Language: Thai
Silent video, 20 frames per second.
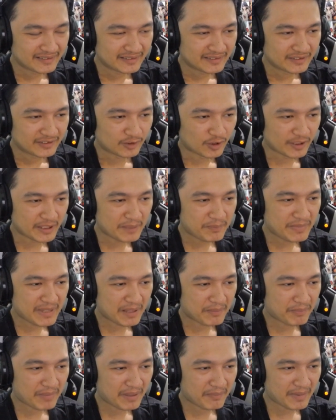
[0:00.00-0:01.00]
ตอนนี้เปลี่
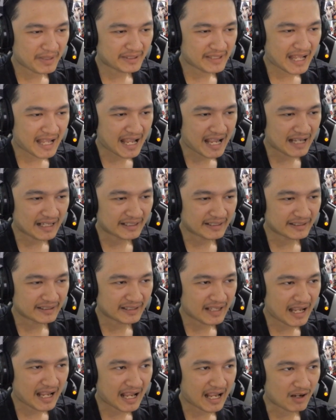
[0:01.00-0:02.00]
ยนเป็นภาษาอัง
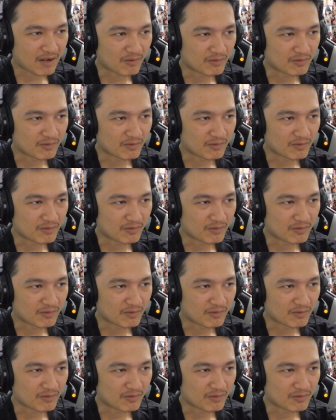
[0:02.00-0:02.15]
อ้าว